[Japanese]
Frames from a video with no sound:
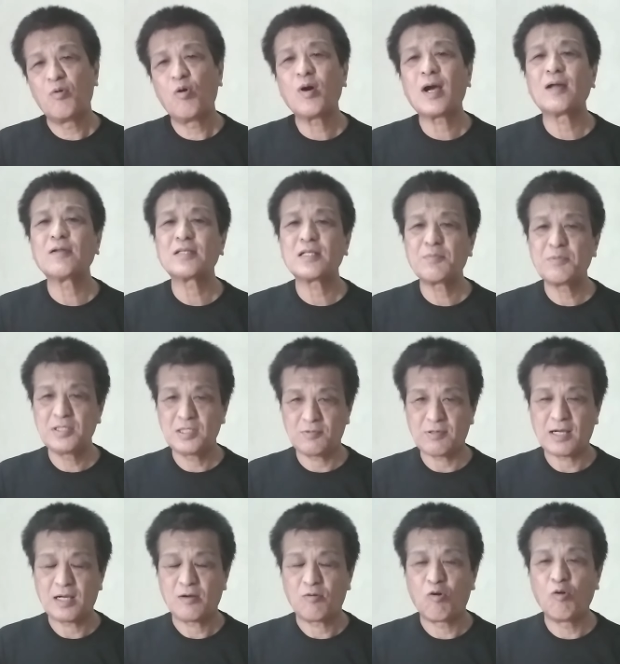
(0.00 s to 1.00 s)
儲かるため
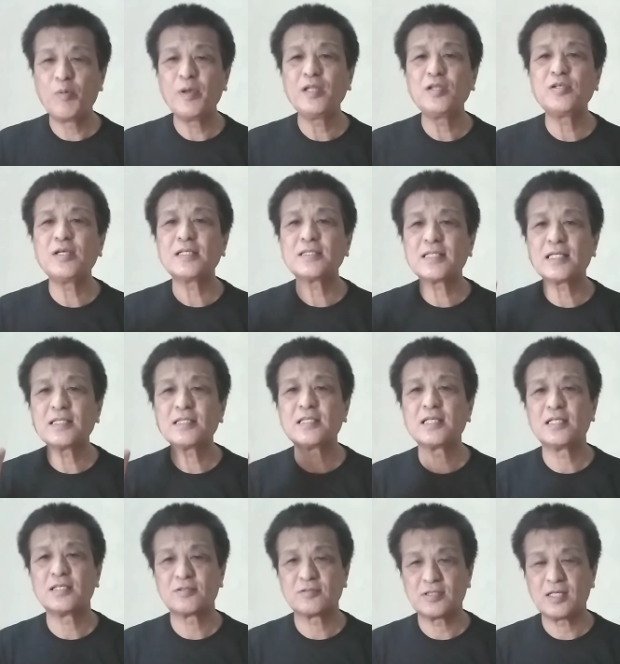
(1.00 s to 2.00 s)
にはお弁当屋さんっ
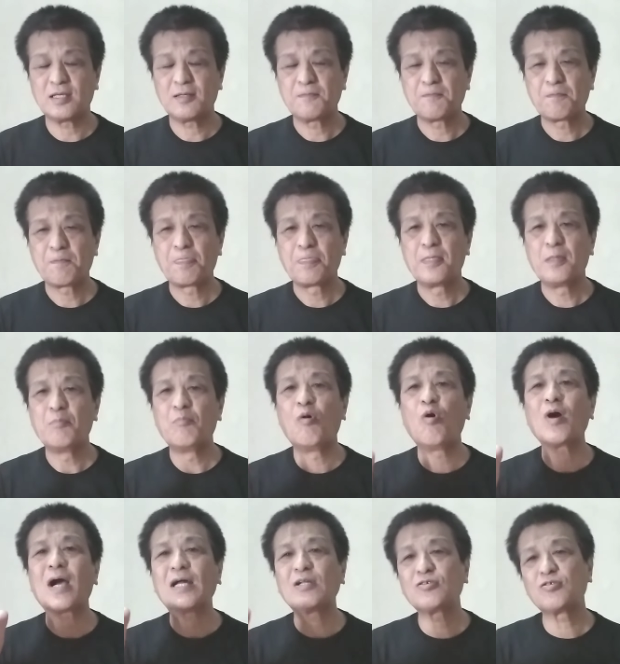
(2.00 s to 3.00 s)
てですね
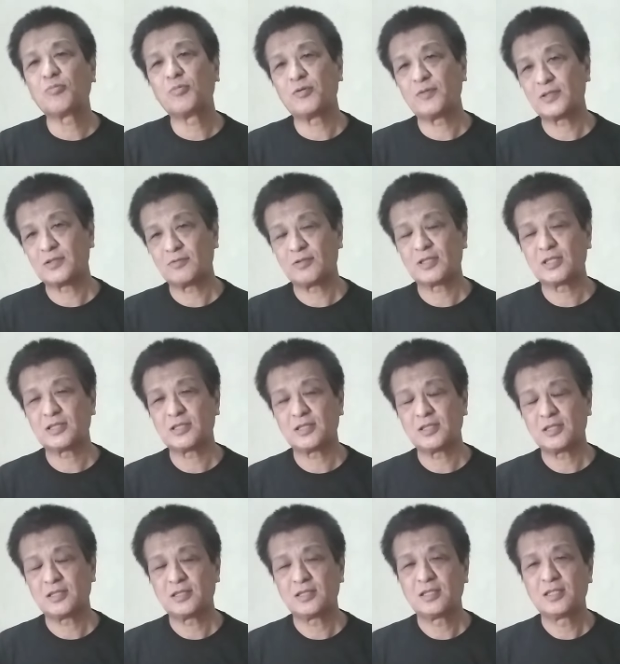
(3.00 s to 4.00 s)
儲かると思います
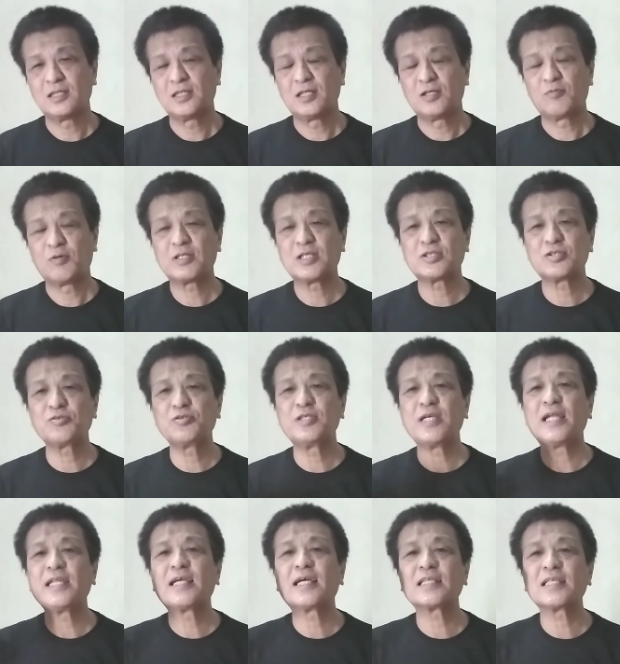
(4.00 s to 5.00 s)
私私
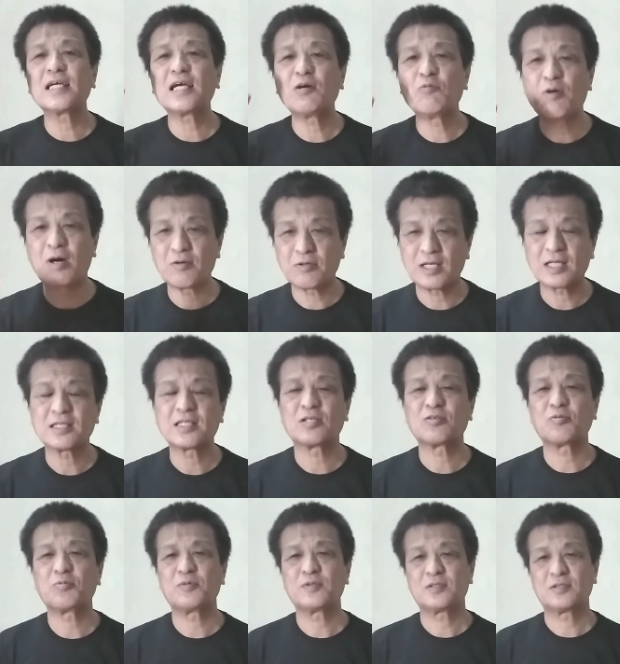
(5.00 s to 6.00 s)
のやり方が悪かっ
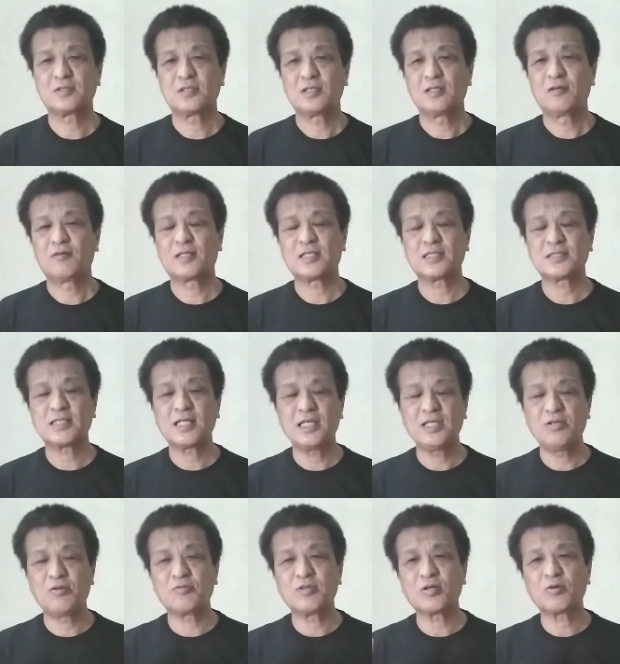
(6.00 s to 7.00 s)
たと思います私
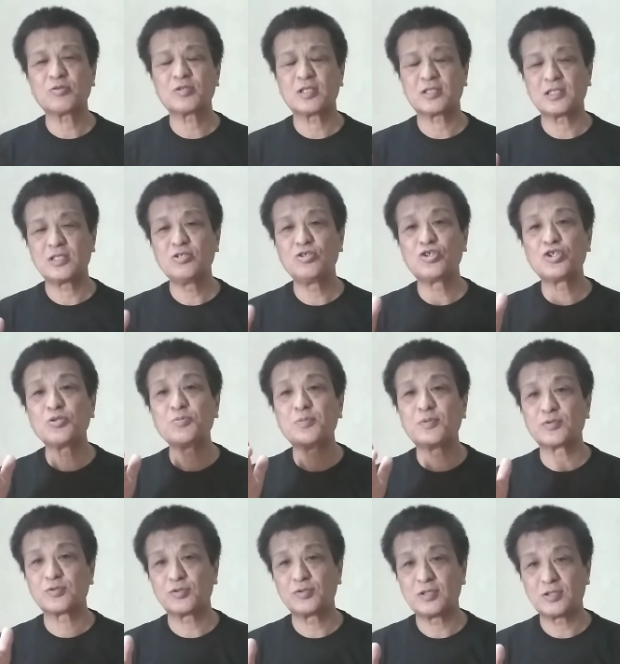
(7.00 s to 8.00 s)
がいろんなことやって YouTube
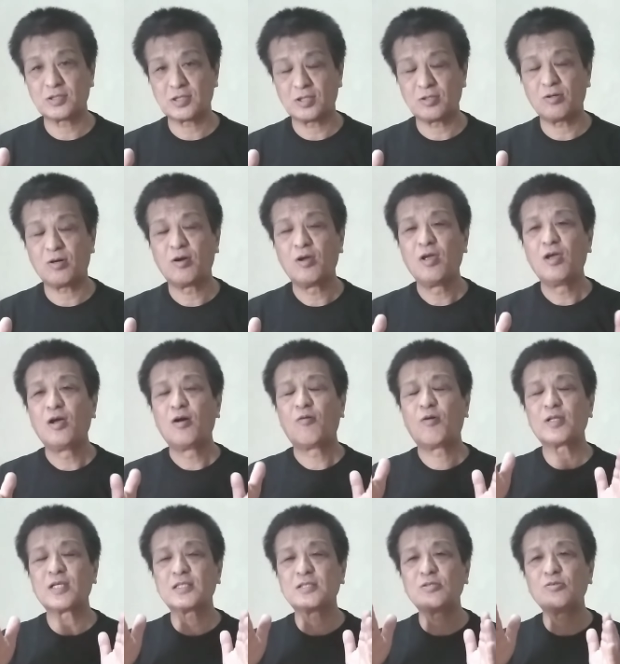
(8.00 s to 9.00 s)
もそうですけど
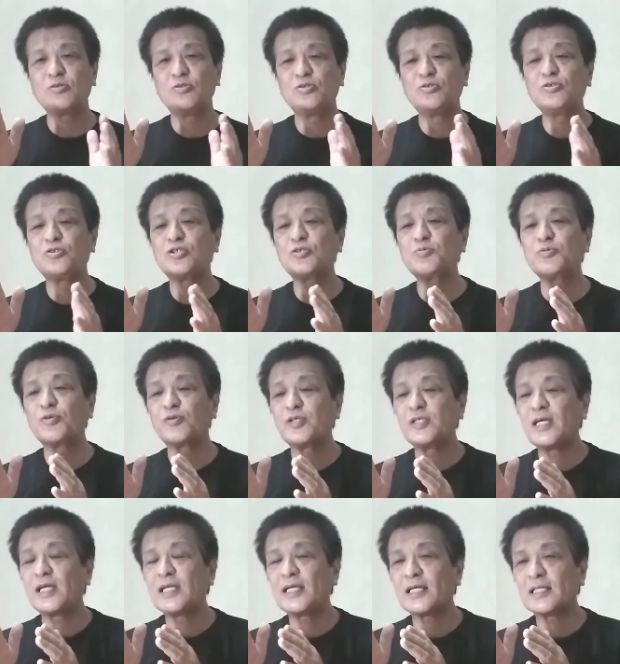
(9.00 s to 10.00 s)
私の YouTube
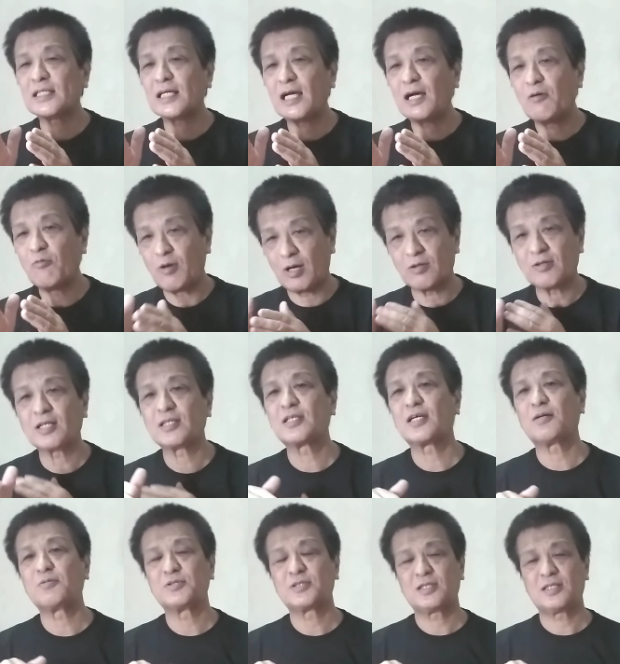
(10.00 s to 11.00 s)
のやり方が悪
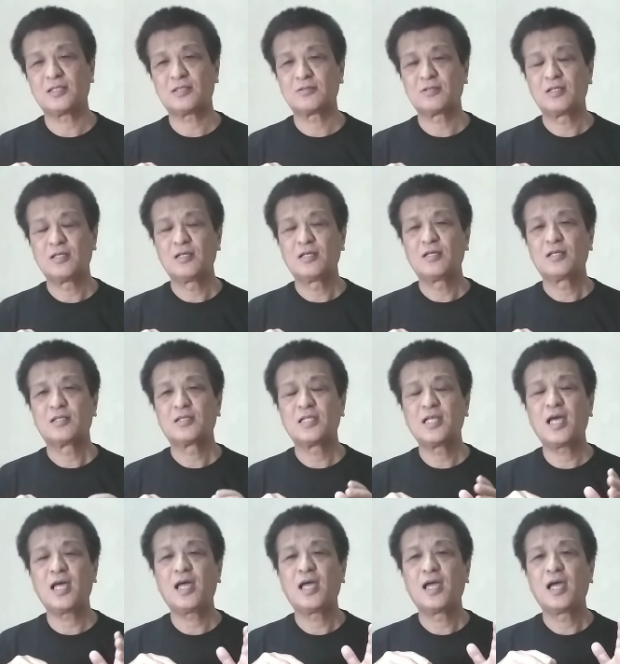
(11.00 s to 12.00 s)
かったかもしれないです
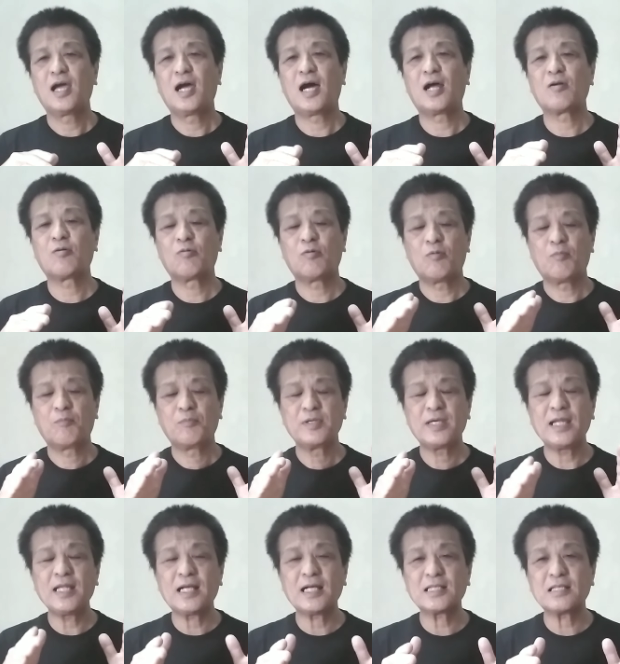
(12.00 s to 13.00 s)
であの
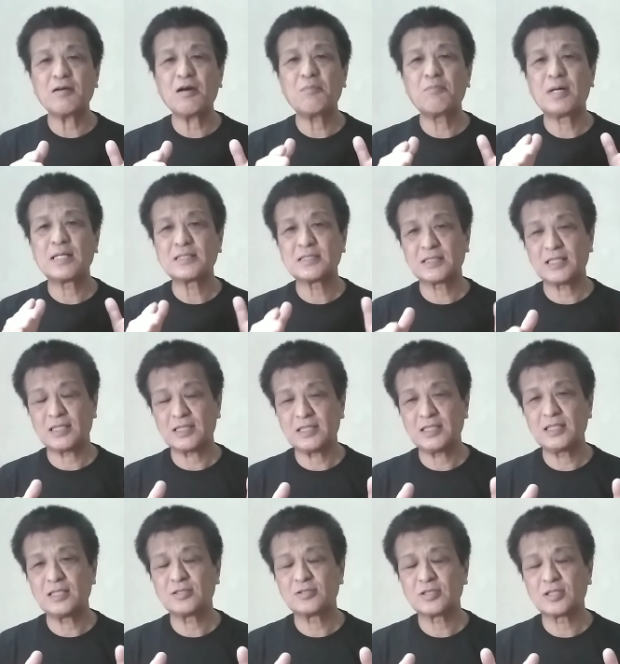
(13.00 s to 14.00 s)
やり方は間違っ
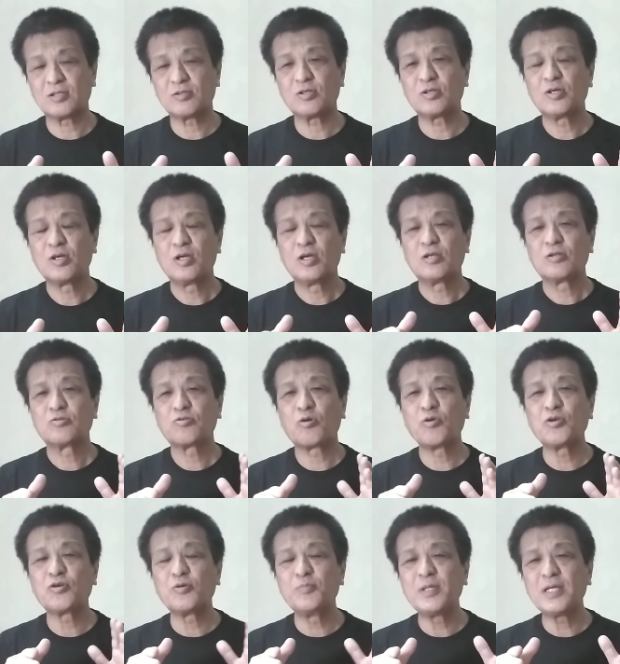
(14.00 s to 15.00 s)
てないですけど
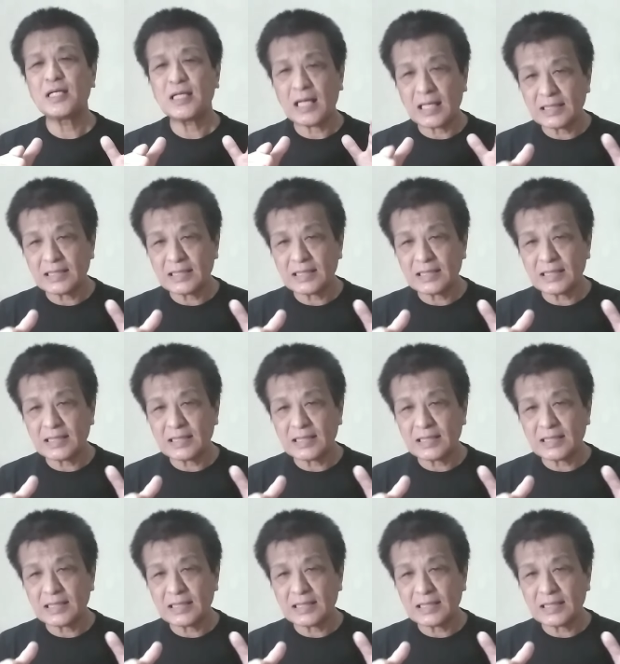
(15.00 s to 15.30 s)
取り組み